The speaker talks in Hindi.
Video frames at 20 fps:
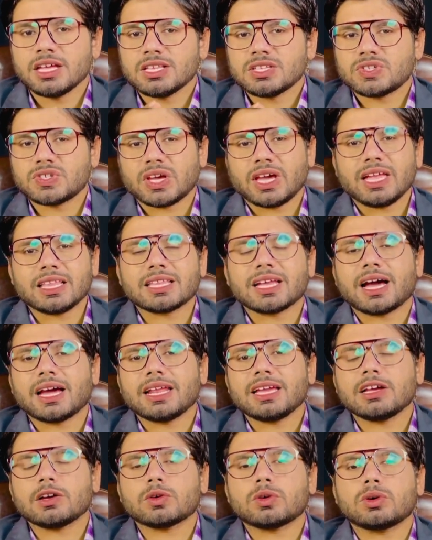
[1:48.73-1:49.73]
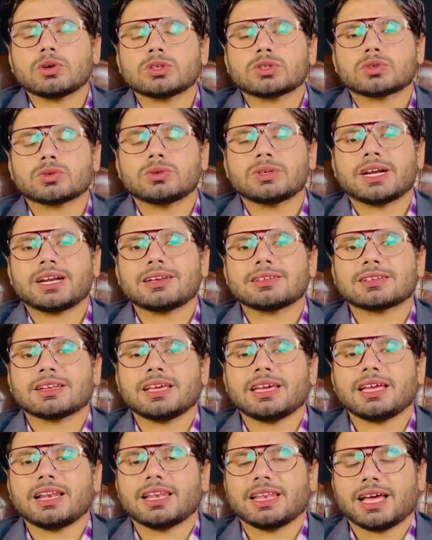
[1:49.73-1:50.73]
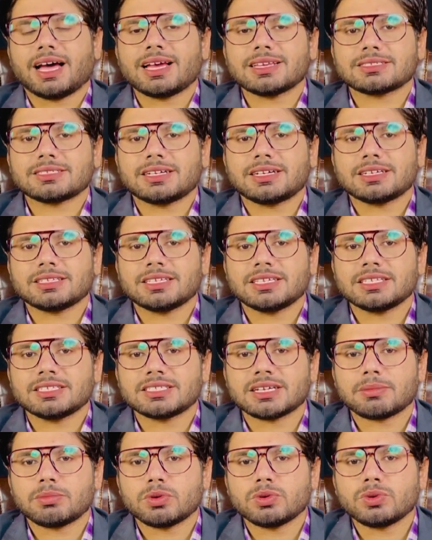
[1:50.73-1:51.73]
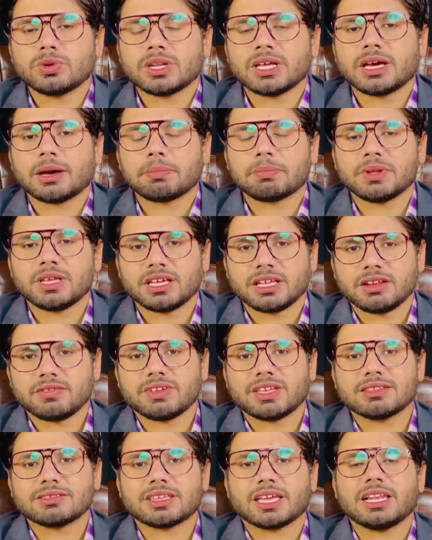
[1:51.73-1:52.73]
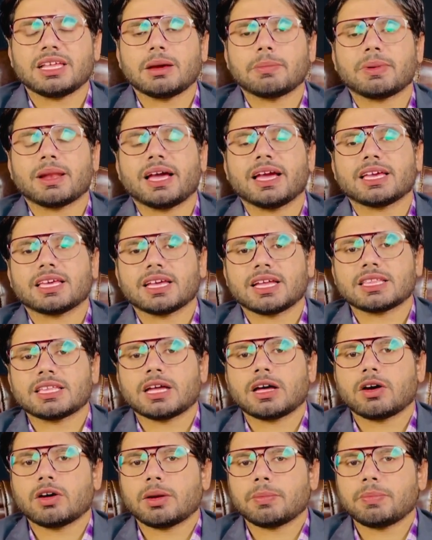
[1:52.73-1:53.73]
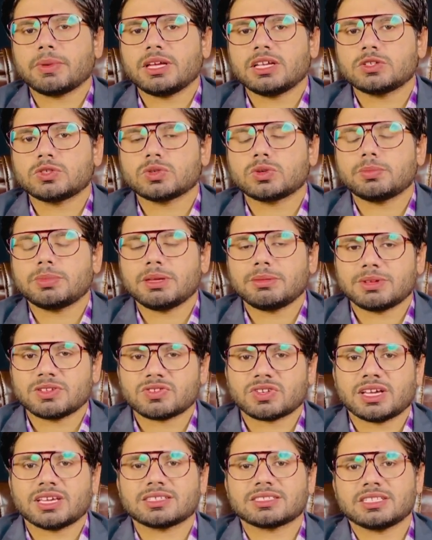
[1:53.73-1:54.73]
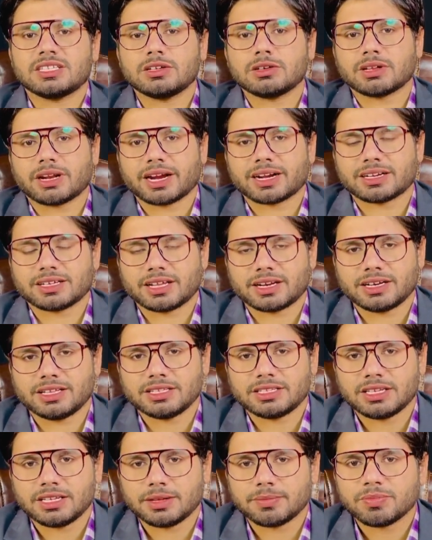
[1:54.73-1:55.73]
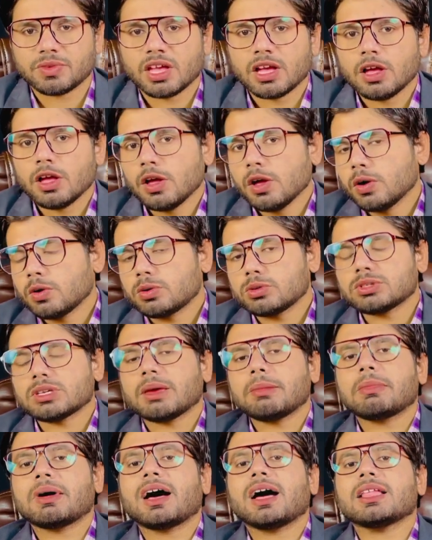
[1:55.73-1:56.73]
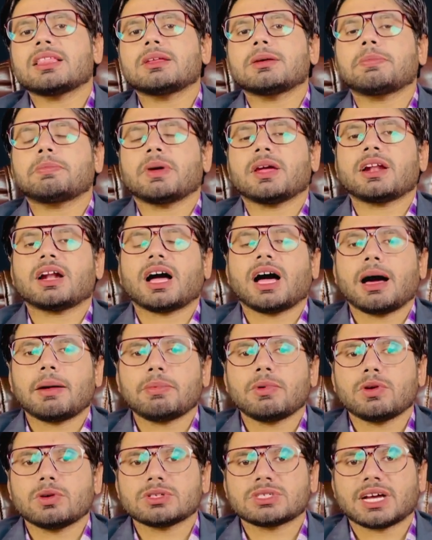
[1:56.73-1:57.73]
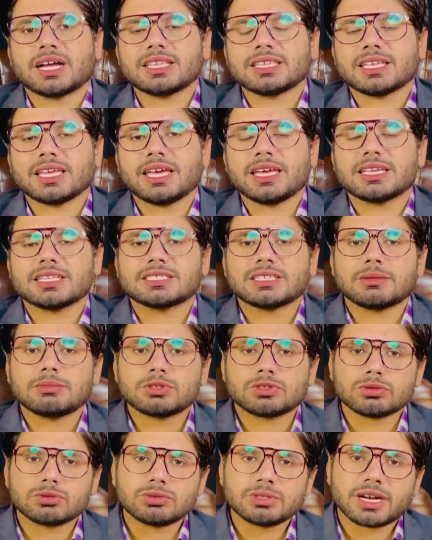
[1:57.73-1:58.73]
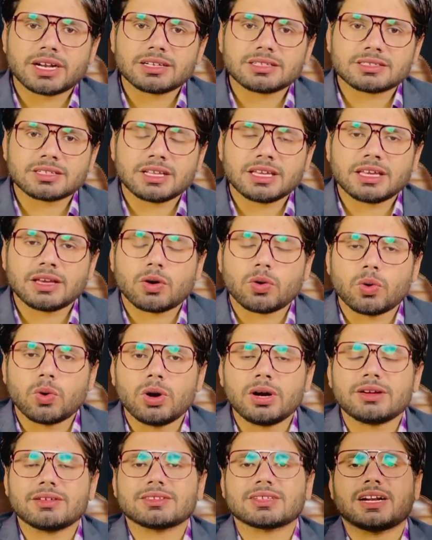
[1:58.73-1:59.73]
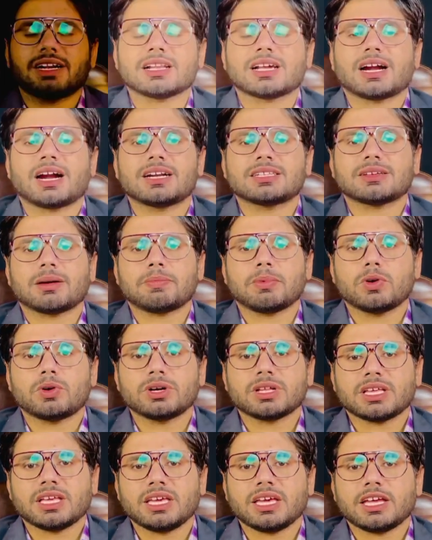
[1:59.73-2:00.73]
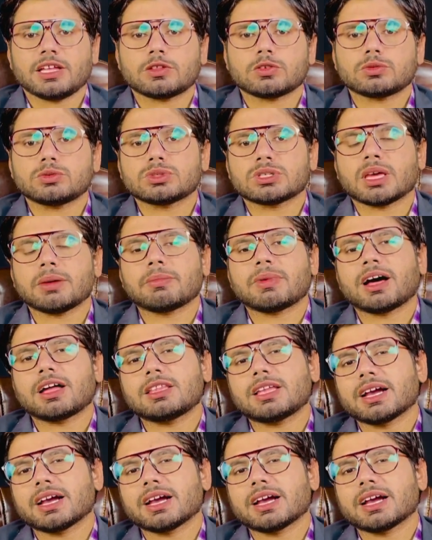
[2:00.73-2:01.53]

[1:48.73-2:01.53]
छह तारीख को स्टूडेंट्स ने लास्ट डेट थी जब उन्होंने अपनी ग्रीवियंस के लिए अप्लाई किया था और अपनी जो भी मिस्टेक्स थी करेक्ट करनी थी उसके बाद फिर आप लोग जानते हैं कि जब स्टूडेंट्स ने ओल्ड रिजल्ट कार्ड्स अपलोड किए तो उसके बाद